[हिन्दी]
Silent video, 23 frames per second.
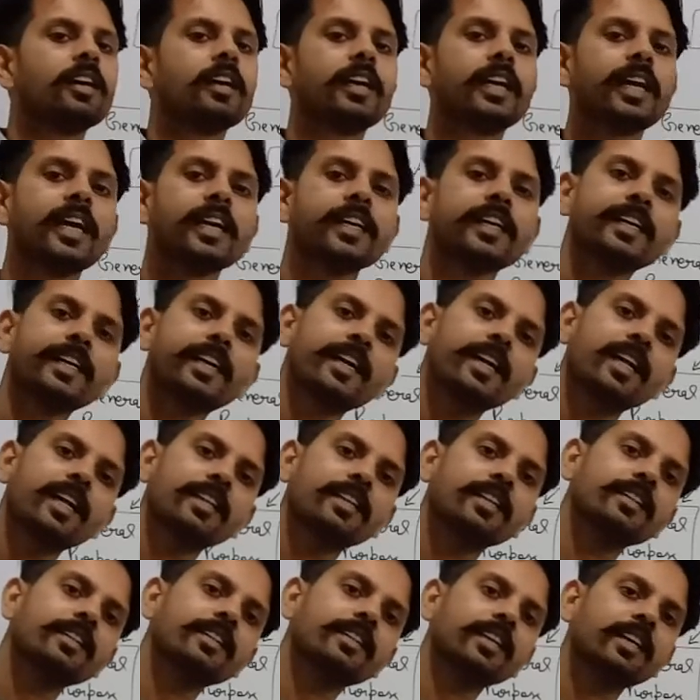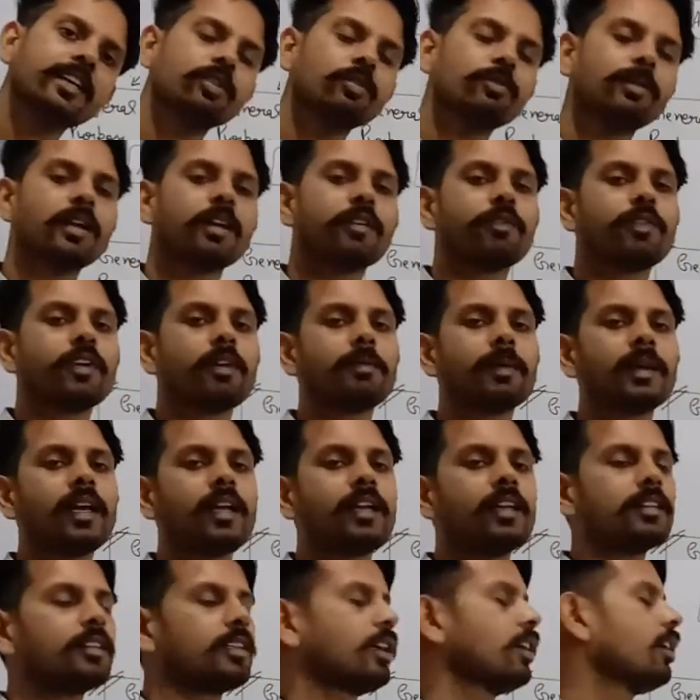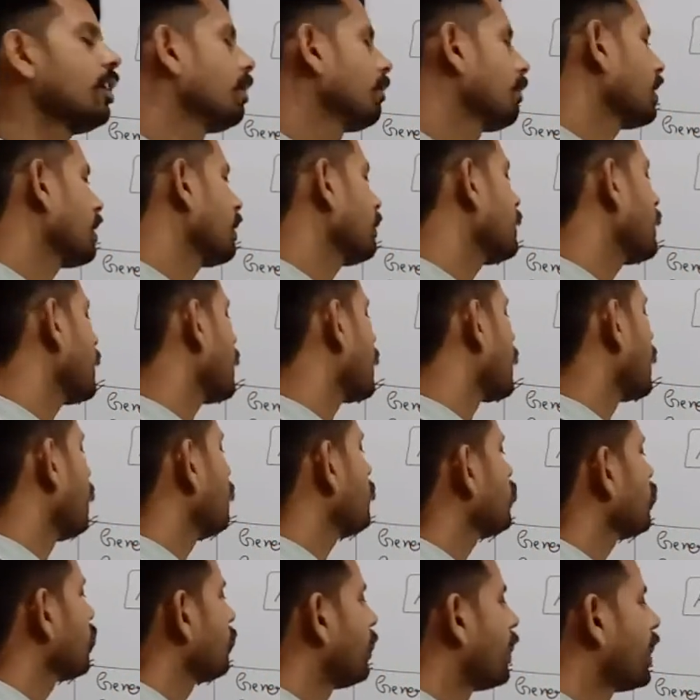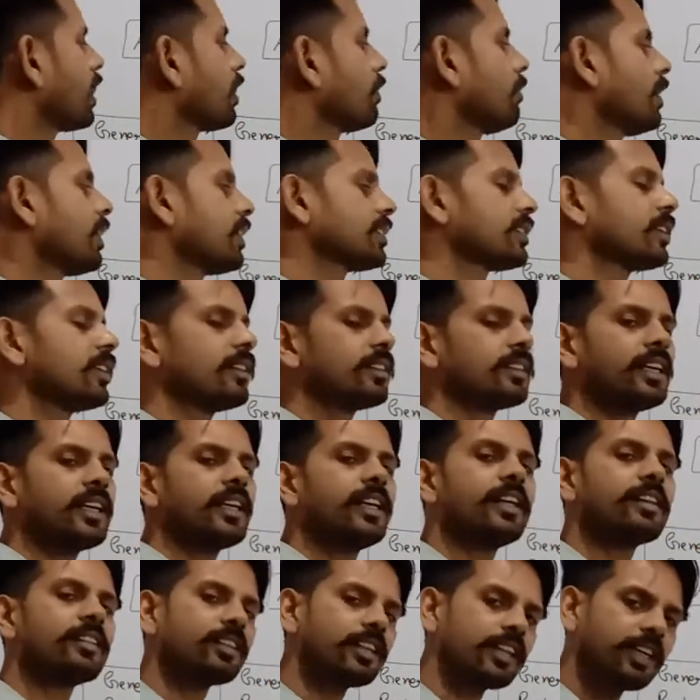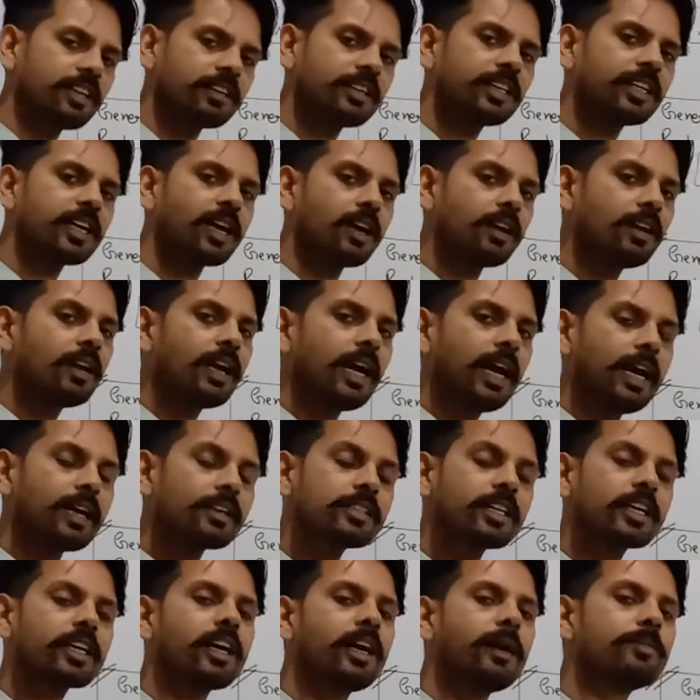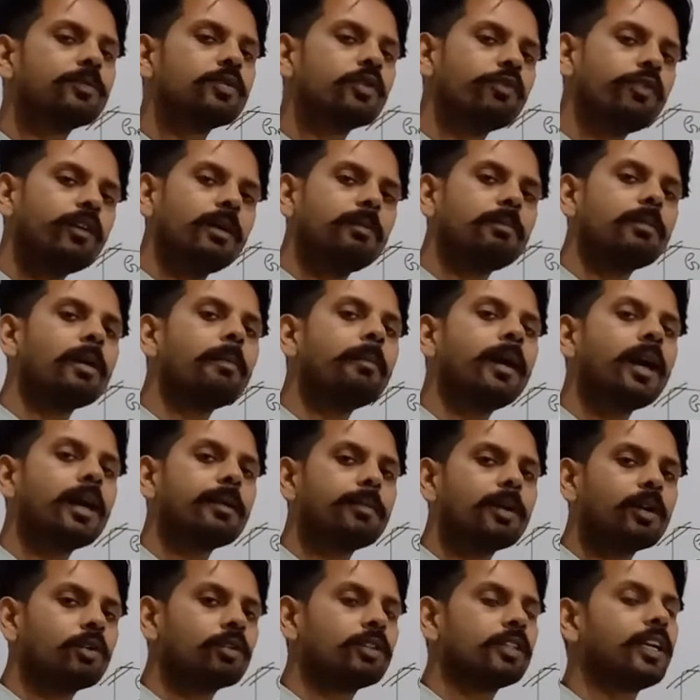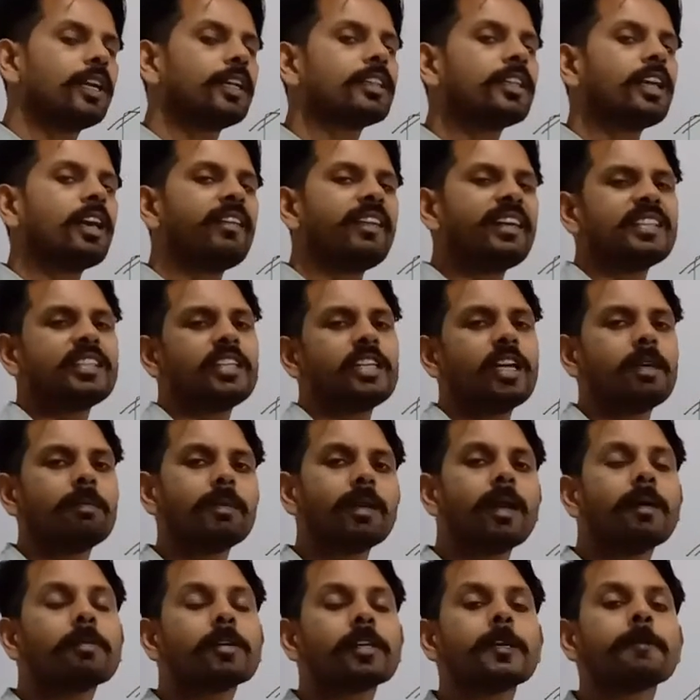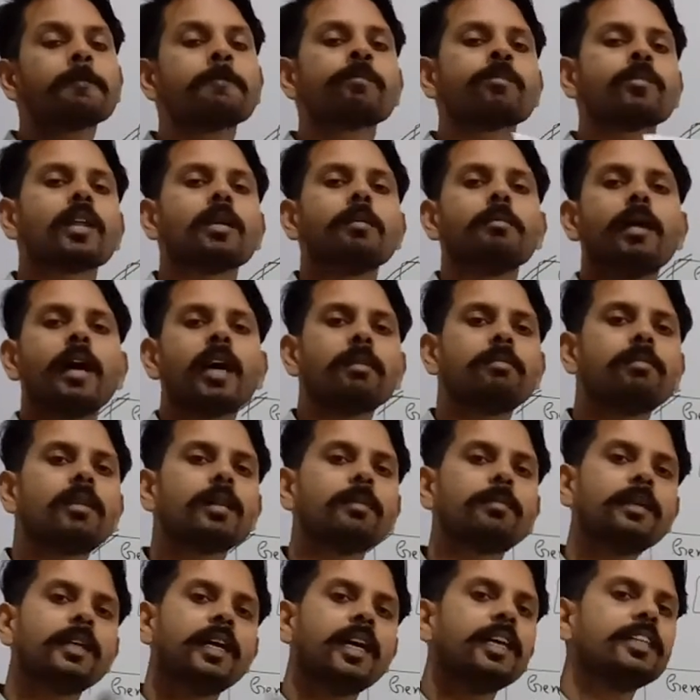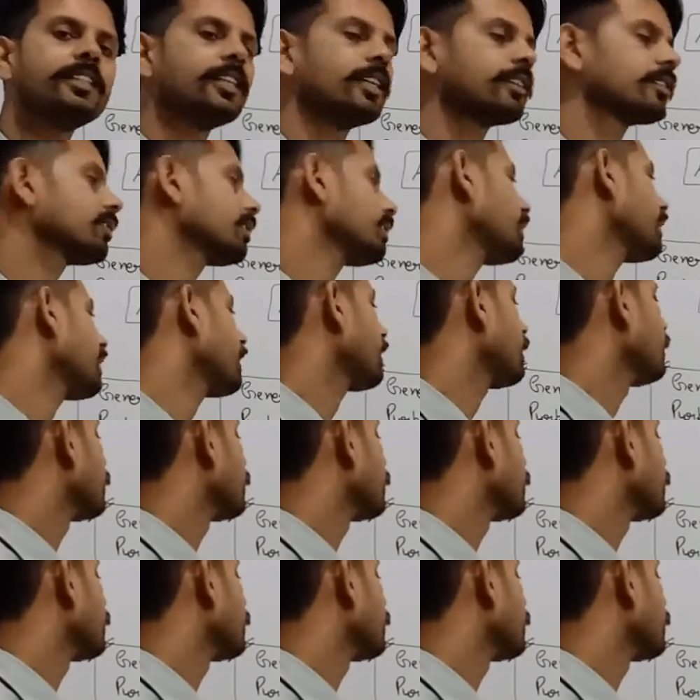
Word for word: नया डेटा डाल देते हैं दोबारा फिर बना लेते हैं मतलब ये काम जो बार बार चलते ही रहते हैं ठीक है ऐसे काम जो फॉर्म में बार बार होते रहते हैं वैसी टेबल आपकी बार बार बनाई जाती हैं